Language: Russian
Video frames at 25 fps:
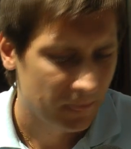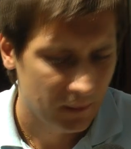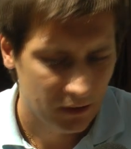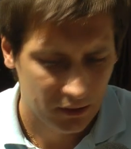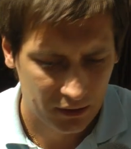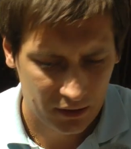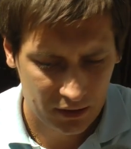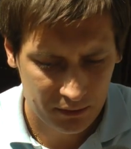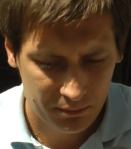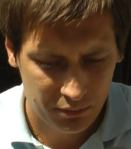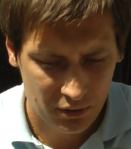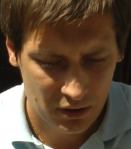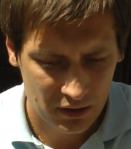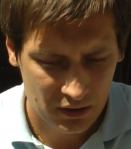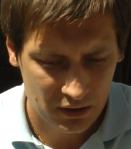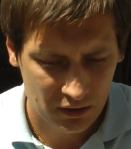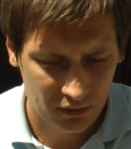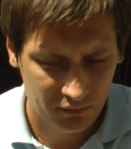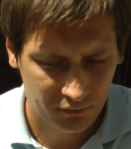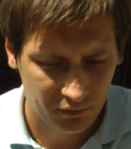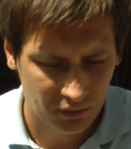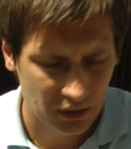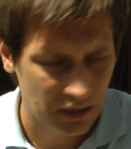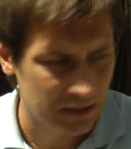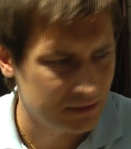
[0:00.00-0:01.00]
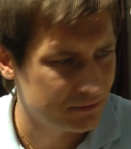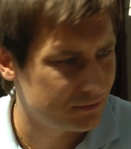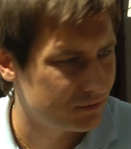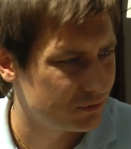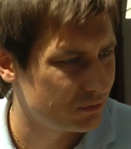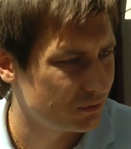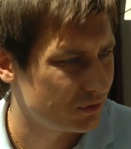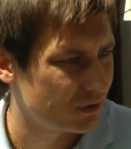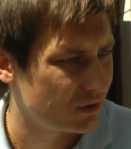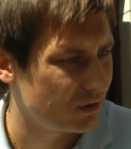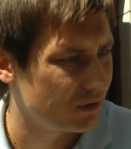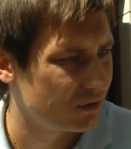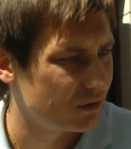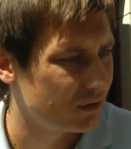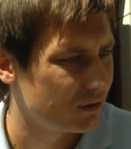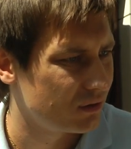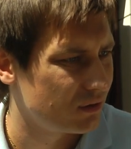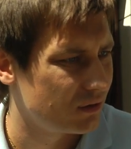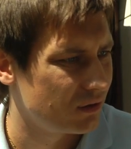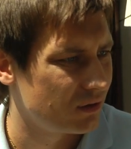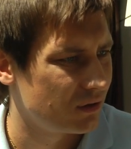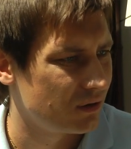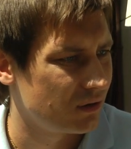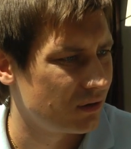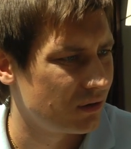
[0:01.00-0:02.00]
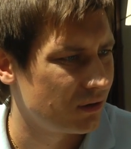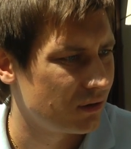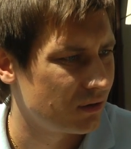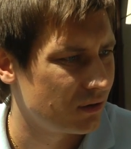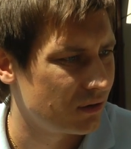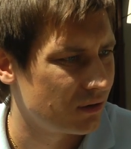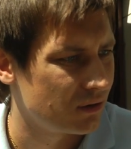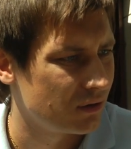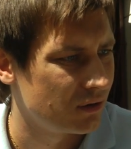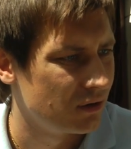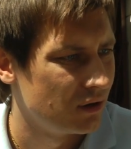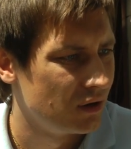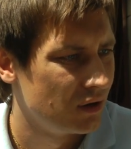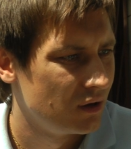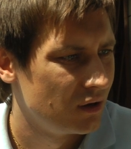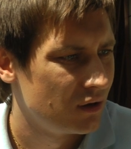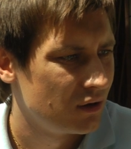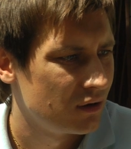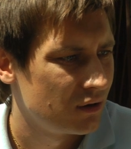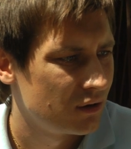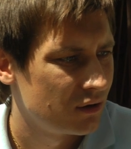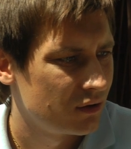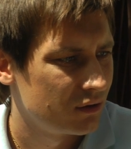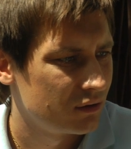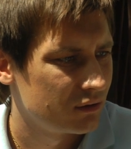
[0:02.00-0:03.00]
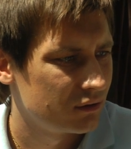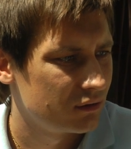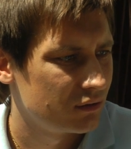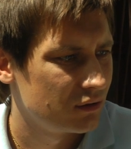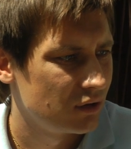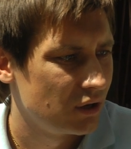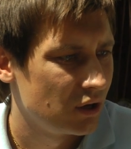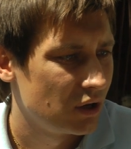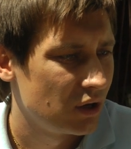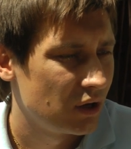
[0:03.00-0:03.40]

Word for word: Либо власть все-таки... Э, Даст задний ход?